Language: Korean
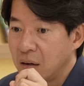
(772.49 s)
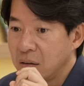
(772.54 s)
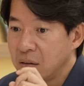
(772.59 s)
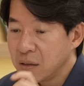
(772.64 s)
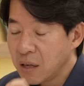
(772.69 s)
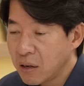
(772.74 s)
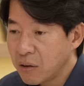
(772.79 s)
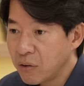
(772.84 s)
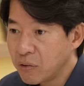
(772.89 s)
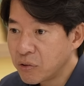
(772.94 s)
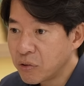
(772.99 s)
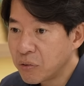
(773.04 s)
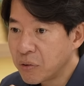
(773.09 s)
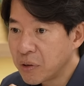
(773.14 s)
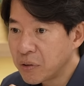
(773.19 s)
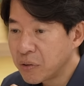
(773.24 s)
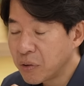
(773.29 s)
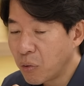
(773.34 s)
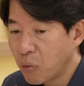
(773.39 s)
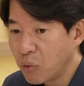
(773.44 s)

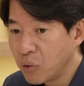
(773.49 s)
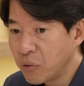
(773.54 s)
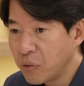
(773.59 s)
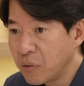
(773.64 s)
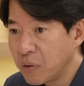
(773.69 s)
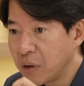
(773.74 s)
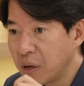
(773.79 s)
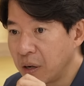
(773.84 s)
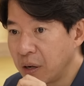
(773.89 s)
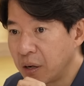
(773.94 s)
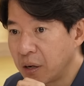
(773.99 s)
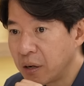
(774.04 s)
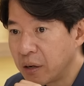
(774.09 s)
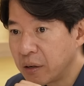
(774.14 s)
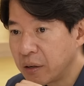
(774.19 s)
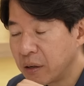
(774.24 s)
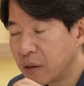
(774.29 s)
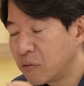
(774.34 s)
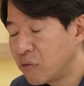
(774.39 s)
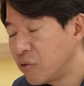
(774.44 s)
의사결정을 해서
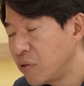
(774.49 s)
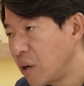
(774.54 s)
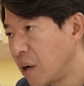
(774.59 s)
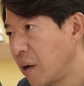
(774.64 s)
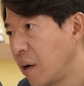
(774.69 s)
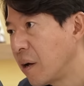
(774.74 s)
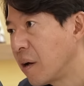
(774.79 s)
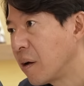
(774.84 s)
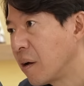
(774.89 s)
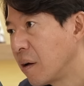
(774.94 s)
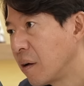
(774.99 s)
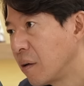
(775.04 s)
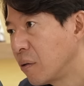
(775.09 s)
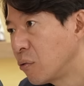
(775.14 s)
오너가 야 투자해